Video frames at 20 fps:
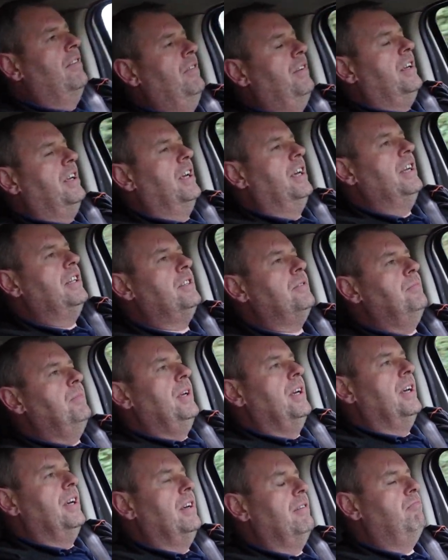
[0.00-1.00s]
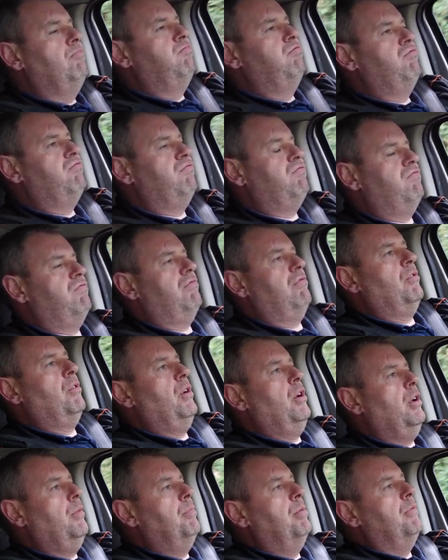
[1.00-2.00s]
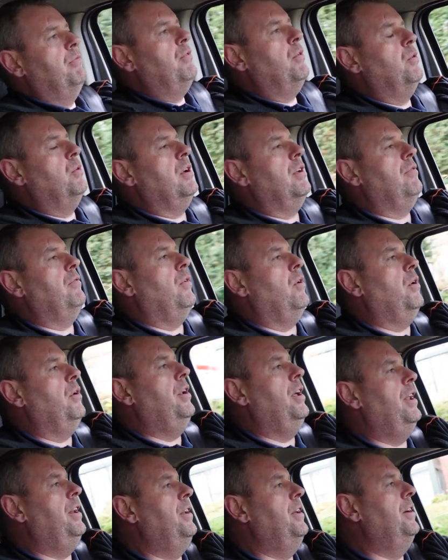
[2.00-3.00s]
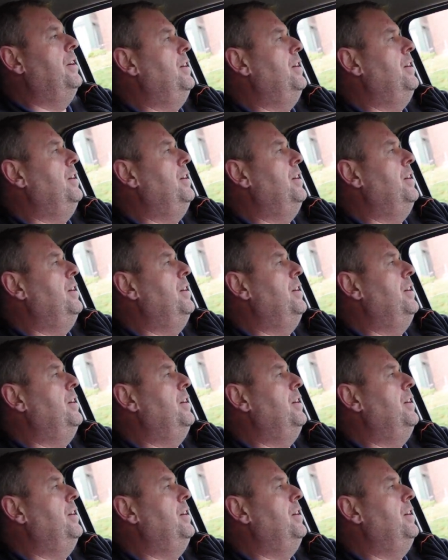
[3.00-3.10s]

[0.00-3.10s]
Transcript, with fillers: Wie geht's mir? Ich bin froh, dass Wochenende